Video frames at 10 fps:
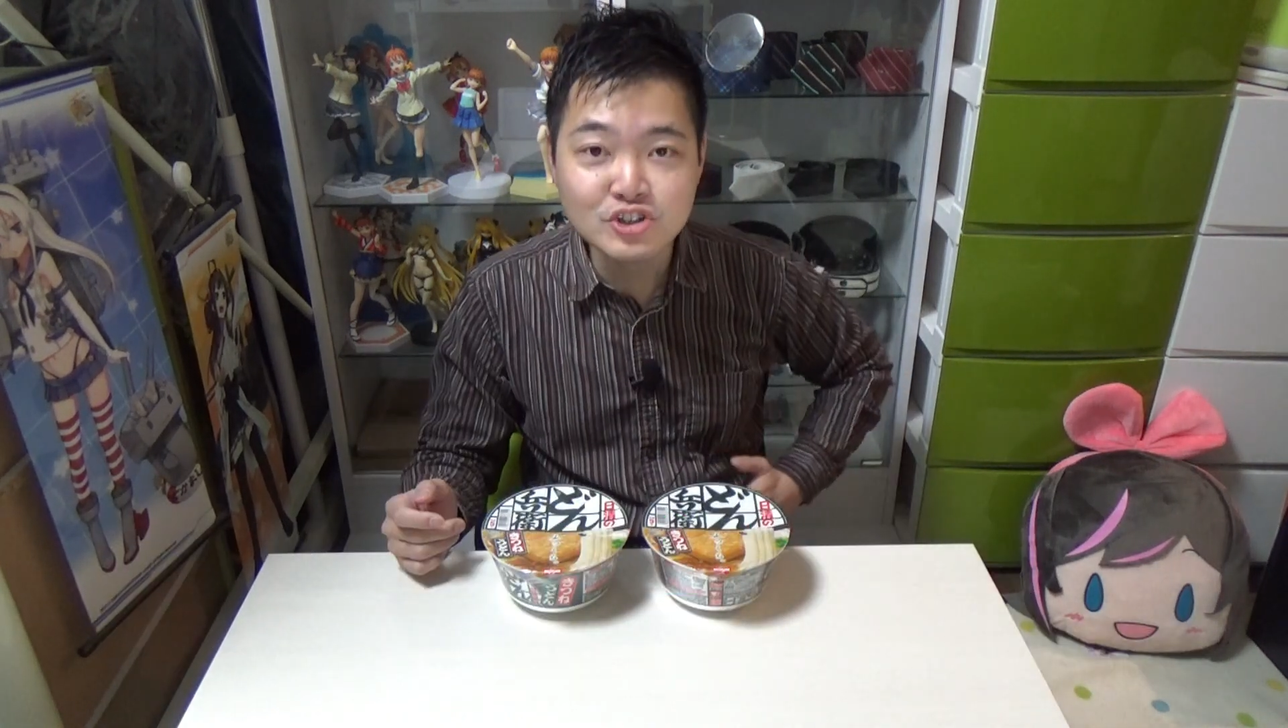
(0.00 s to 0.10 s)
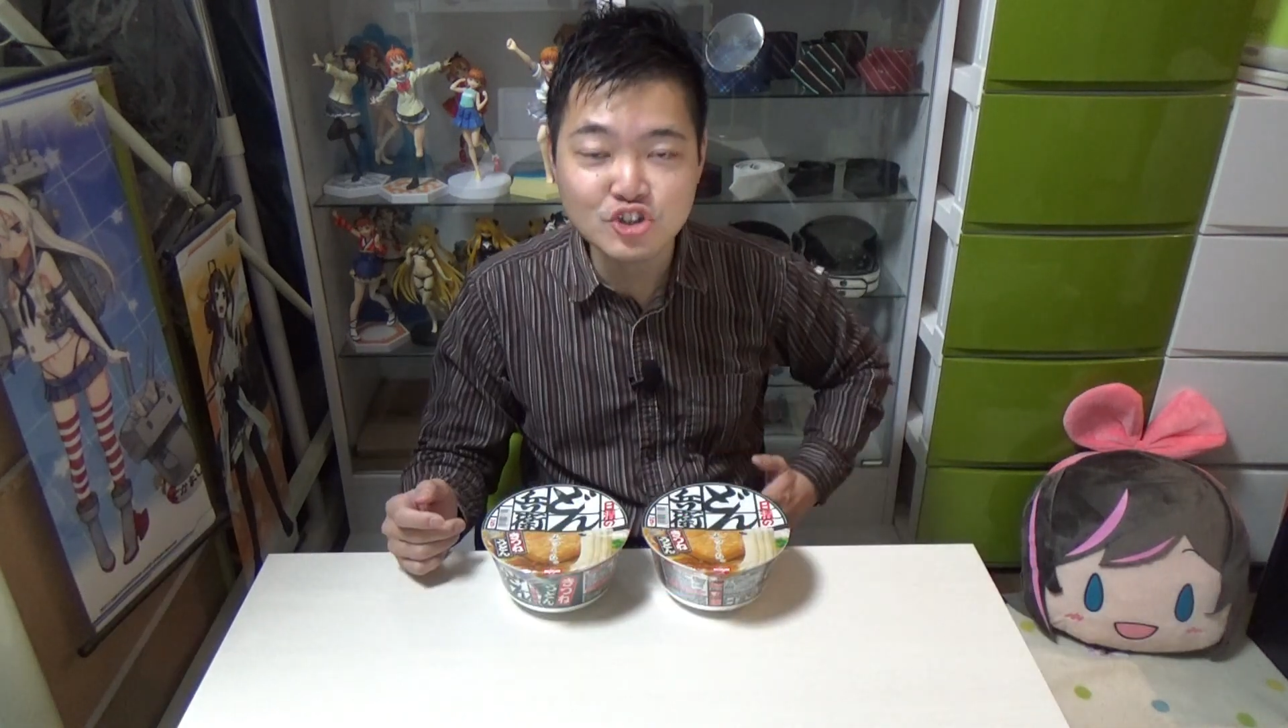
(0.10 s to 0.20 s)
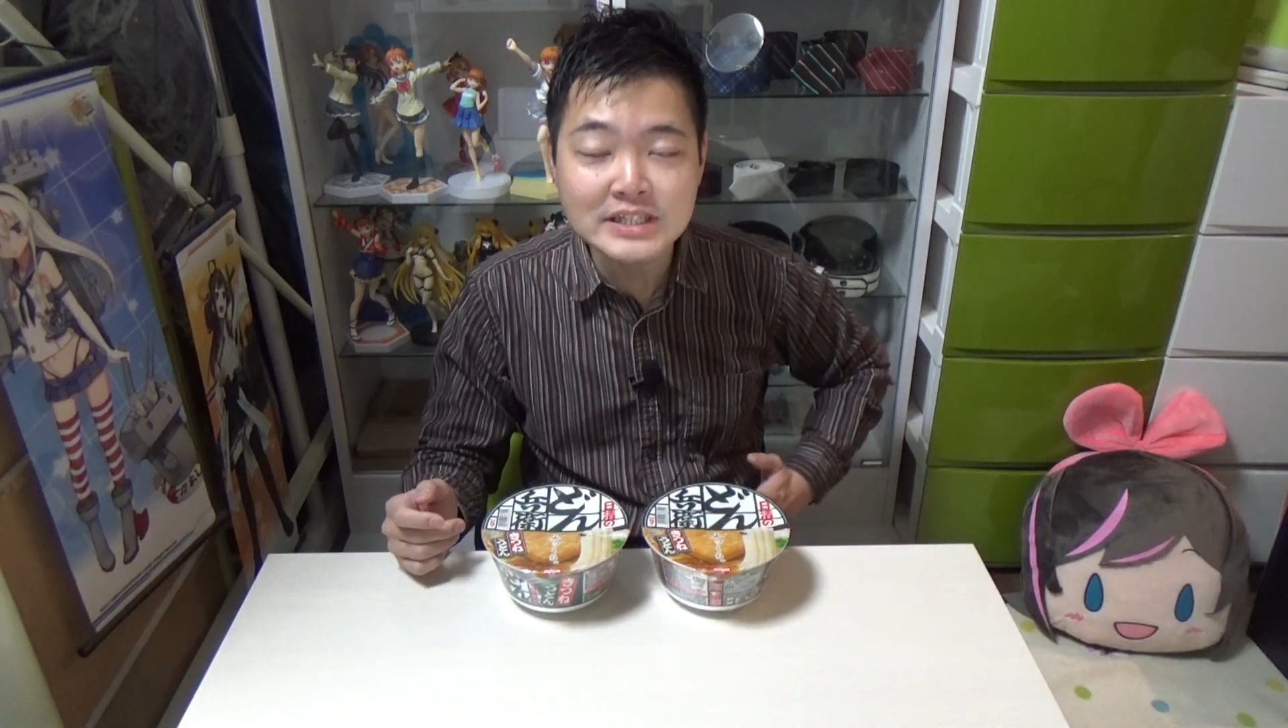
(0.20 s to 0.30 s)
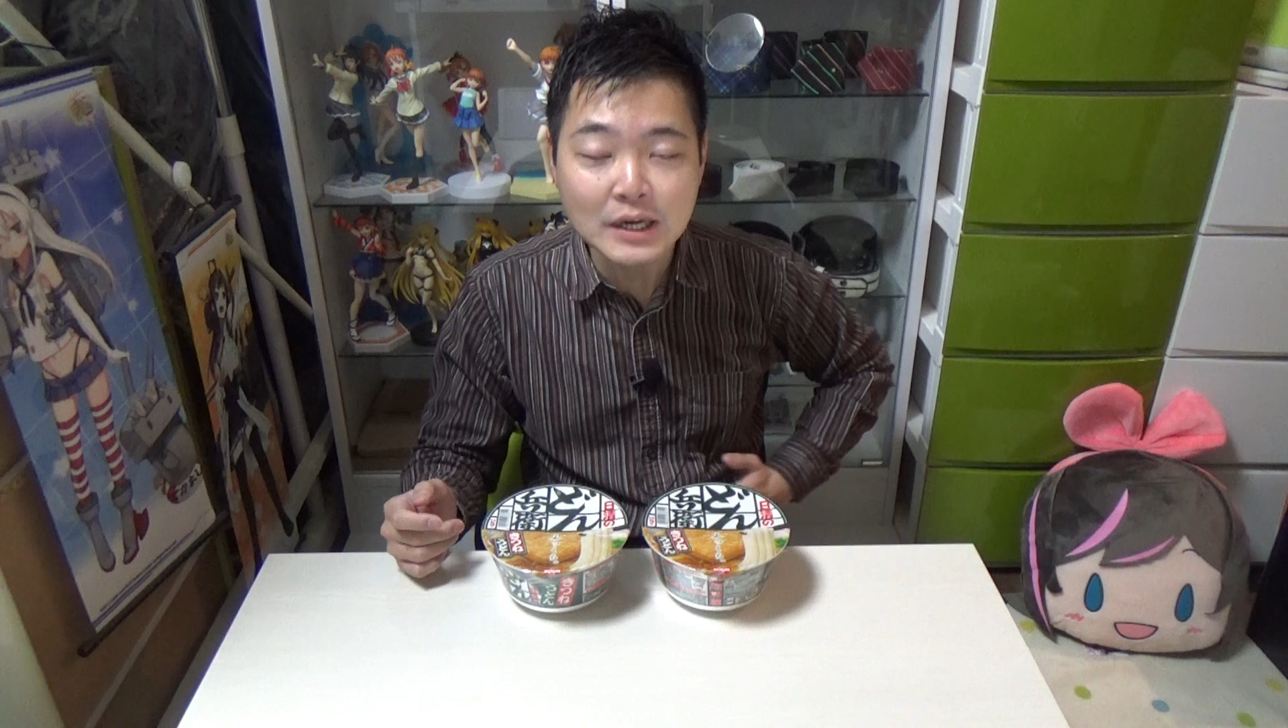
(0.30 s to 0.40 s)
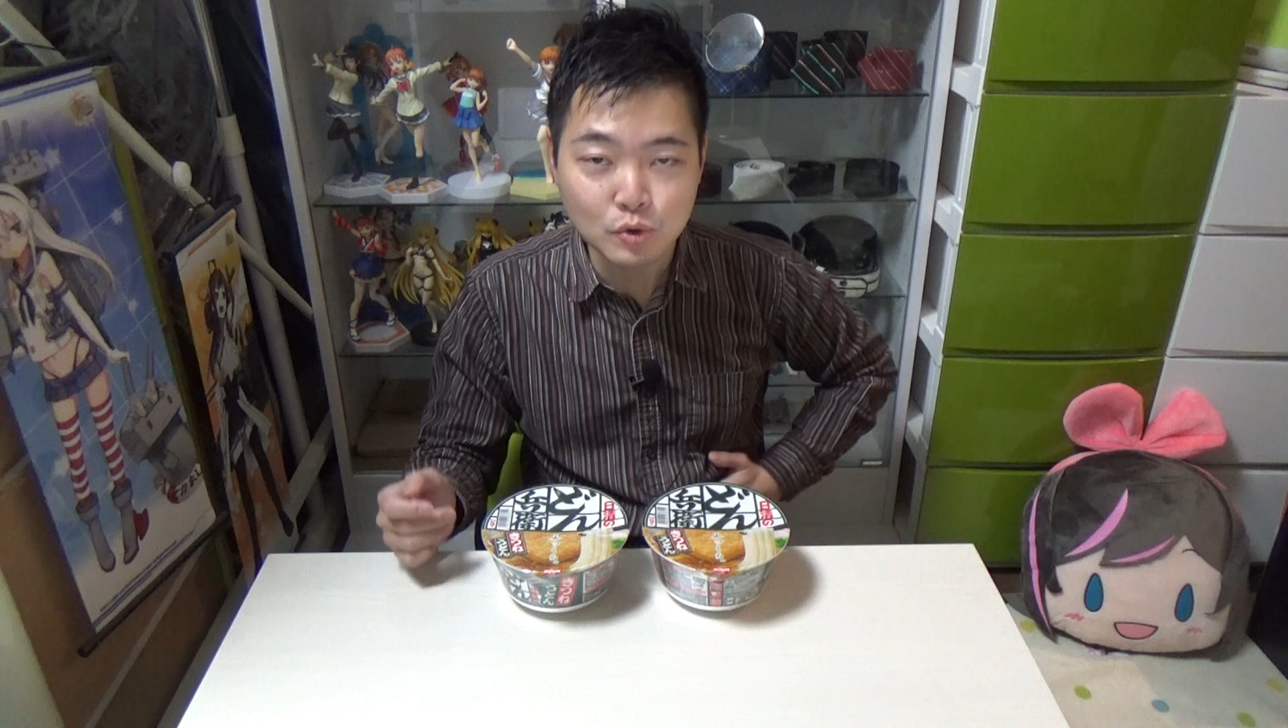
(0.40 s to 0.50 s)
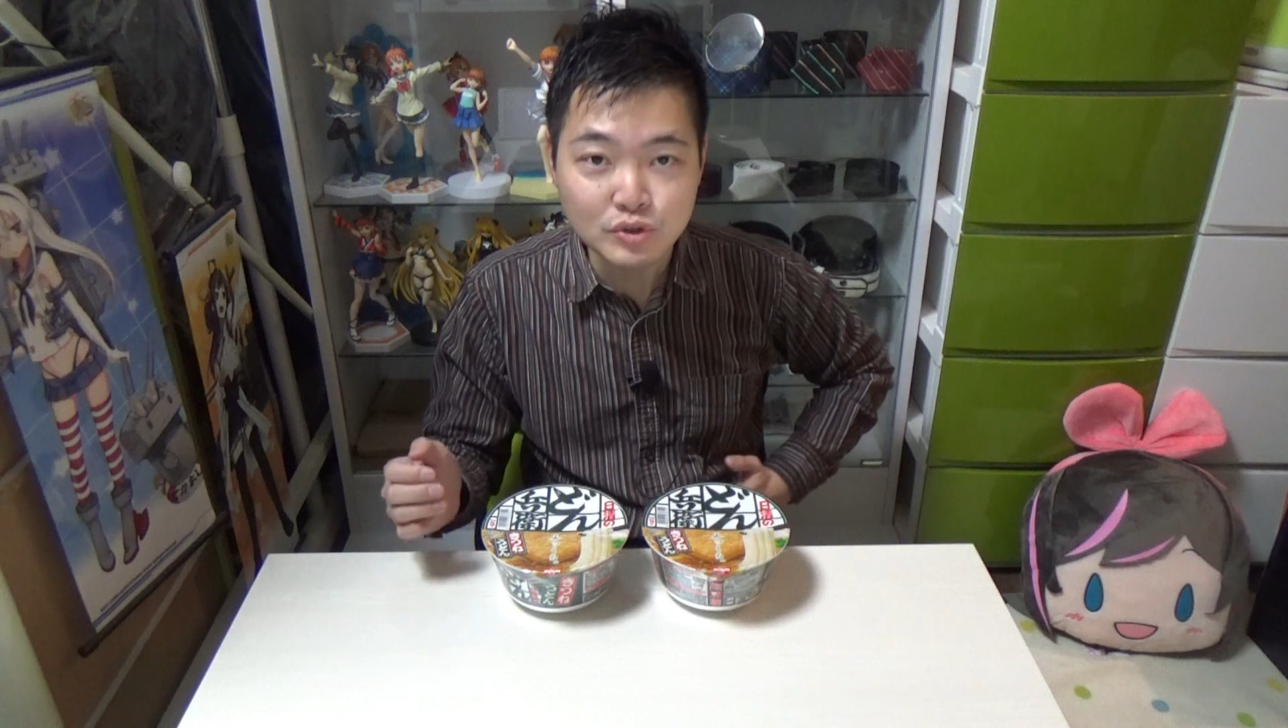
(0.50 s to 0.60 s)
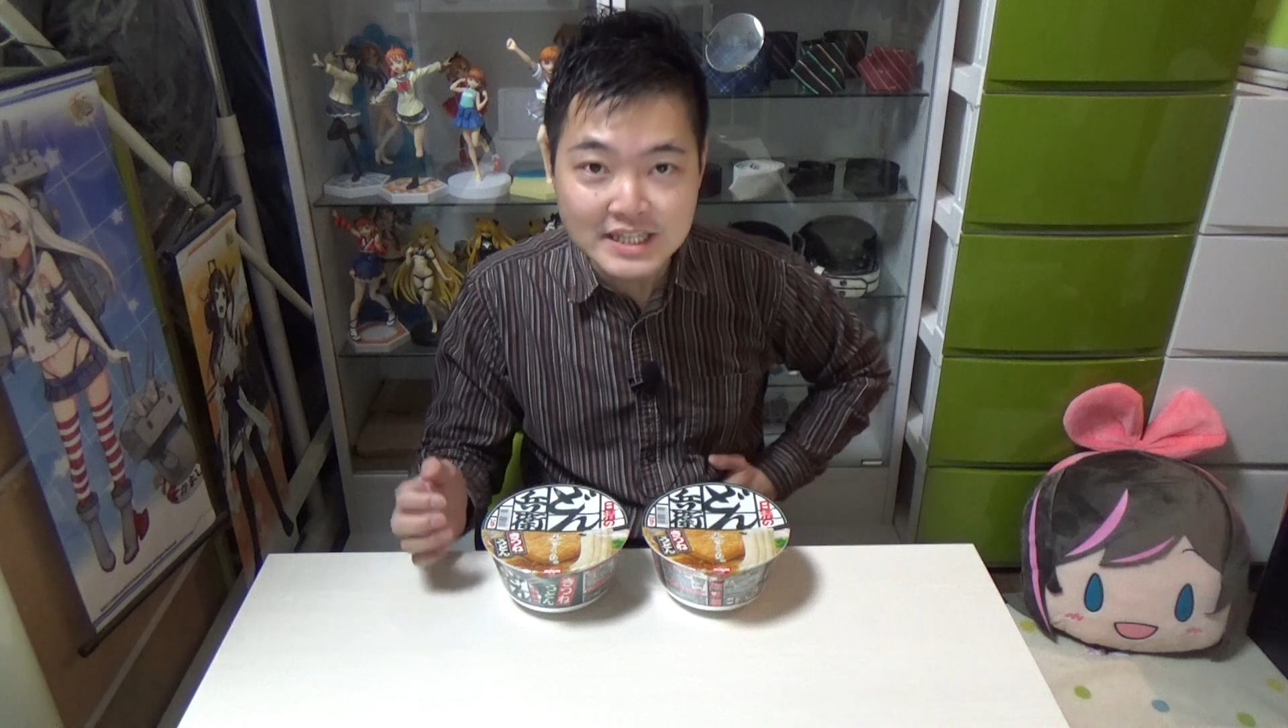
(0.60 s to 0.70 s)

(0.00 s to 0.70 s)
空いたこと